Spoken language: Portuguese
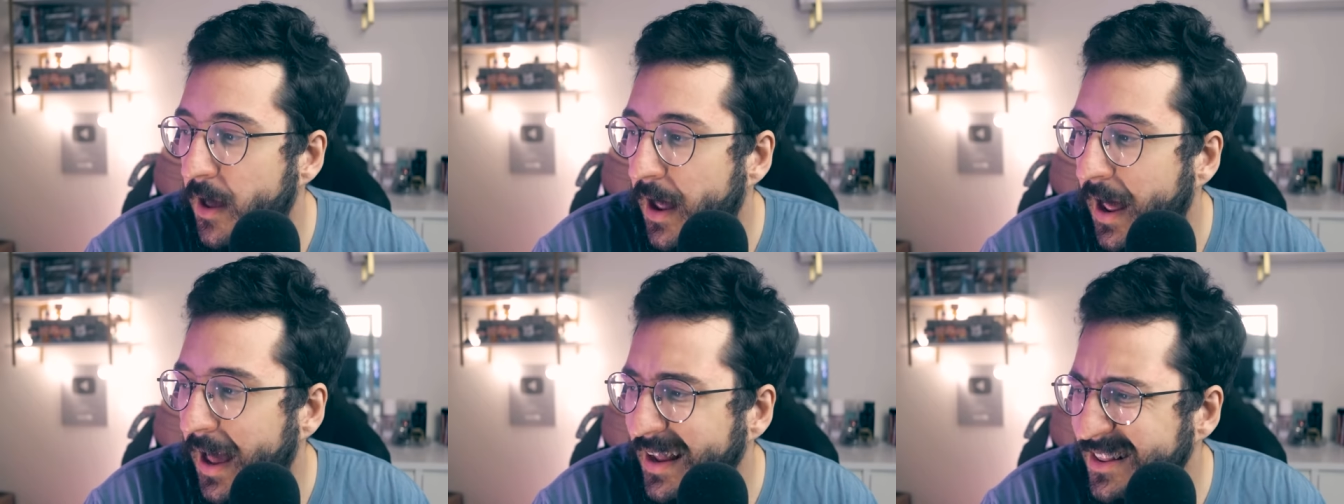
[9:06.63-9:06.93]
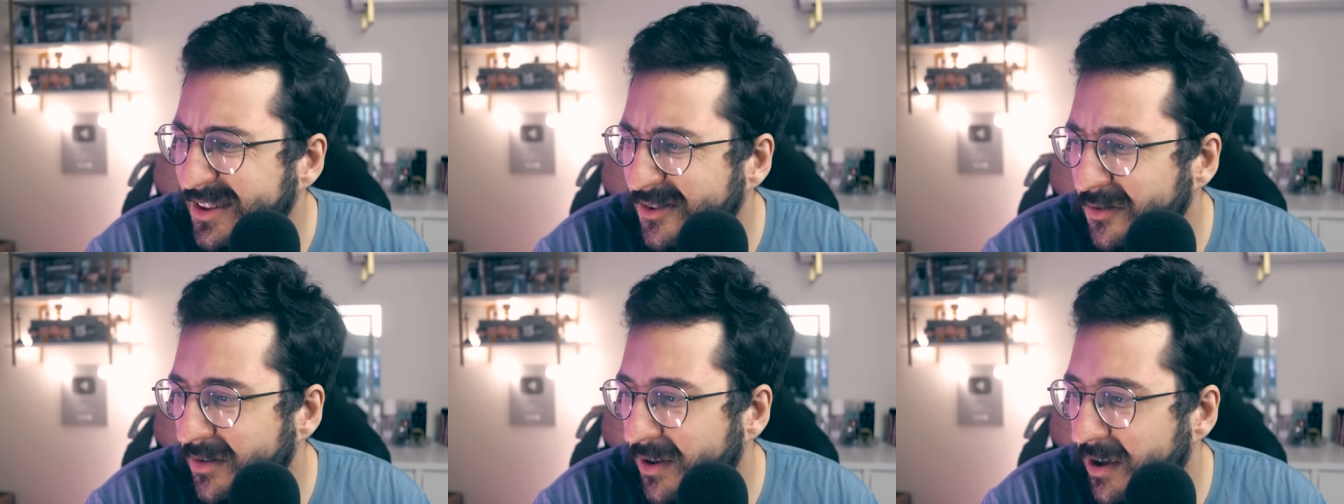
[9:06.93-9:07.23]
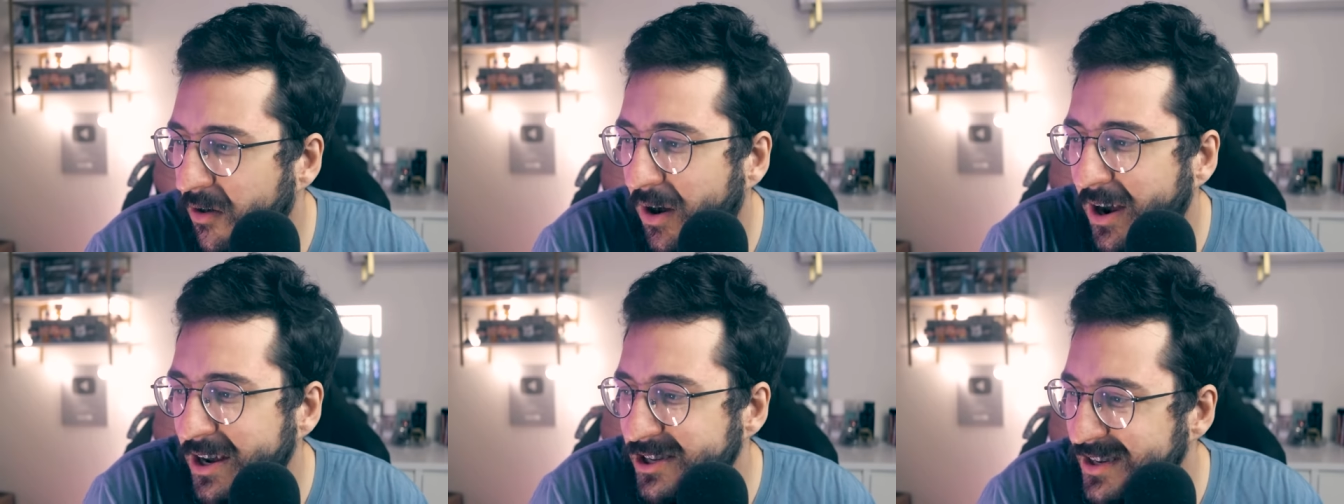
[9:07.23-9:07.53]
Né? Então
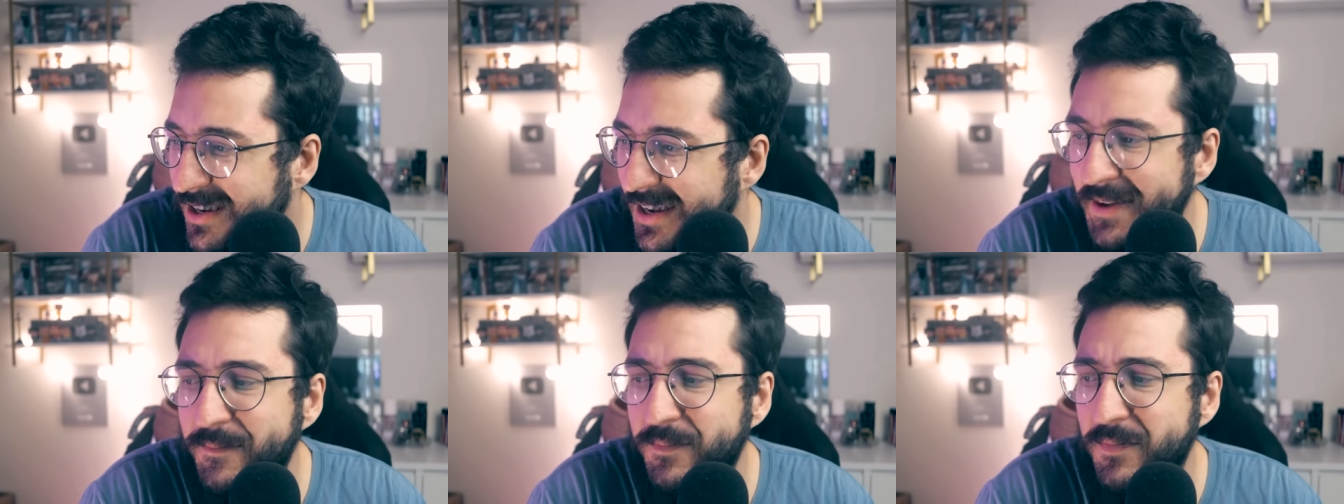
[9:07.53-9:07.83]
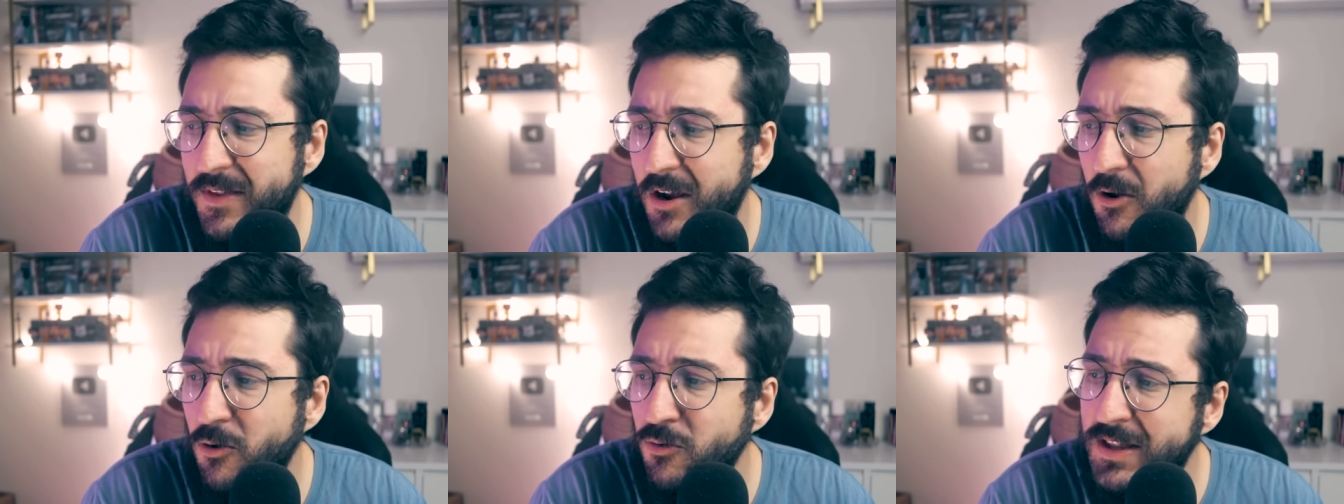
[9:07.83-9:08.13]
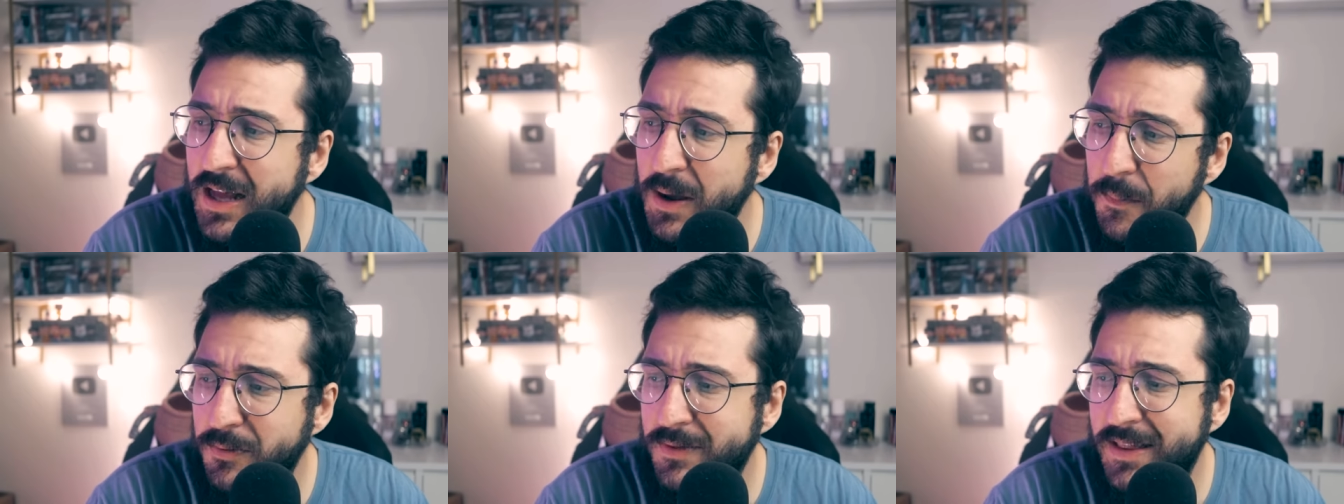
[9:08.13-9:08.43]
eu acho que o
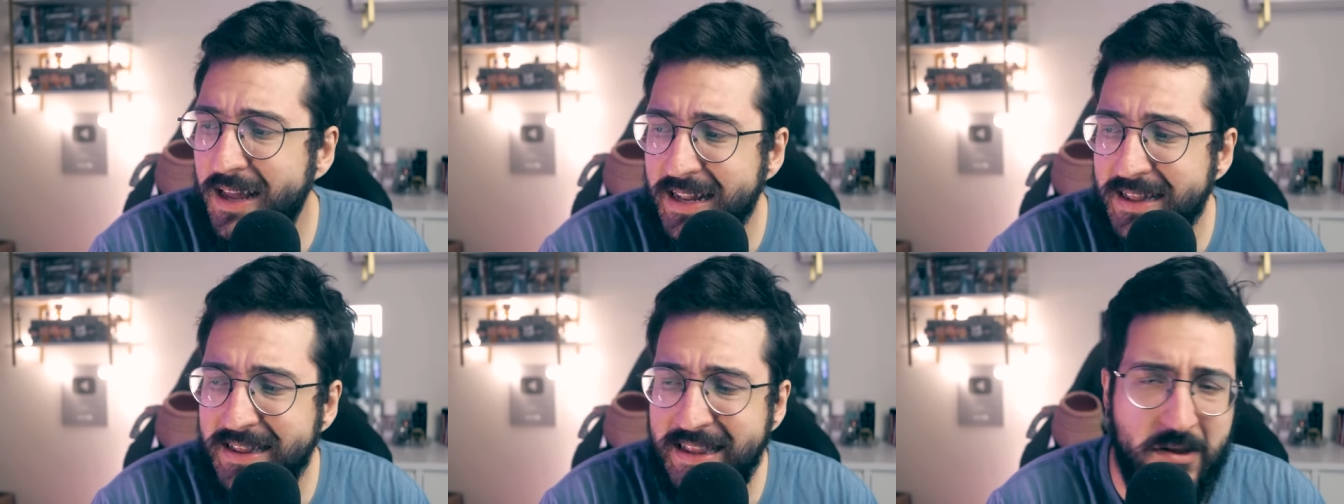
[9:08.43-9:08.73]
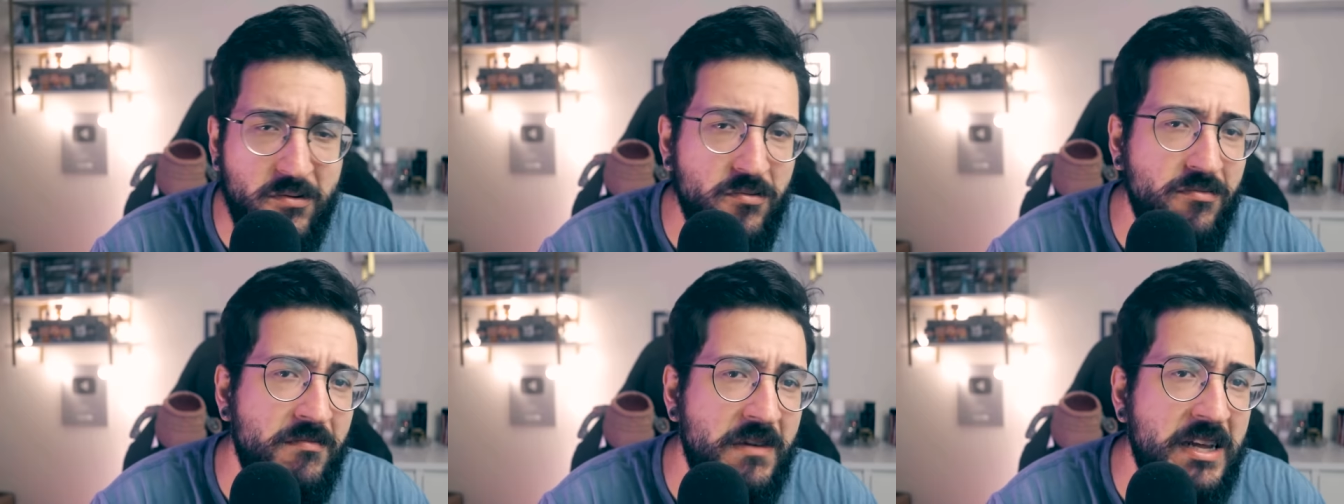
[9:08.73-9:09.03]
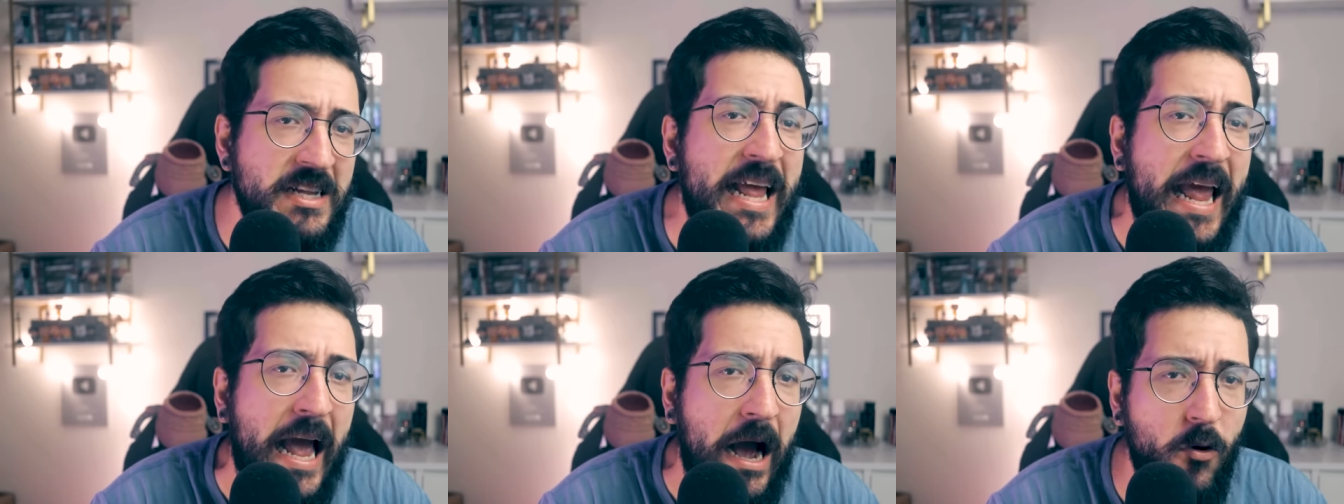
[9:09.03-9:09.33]
tempo dele tá
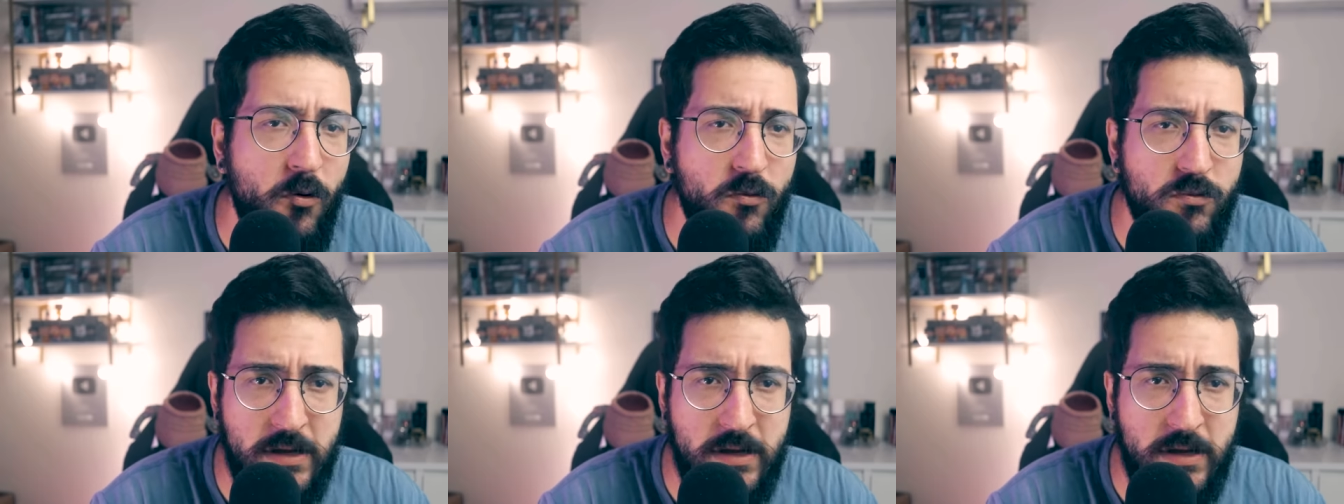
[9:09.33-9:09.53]
ideal.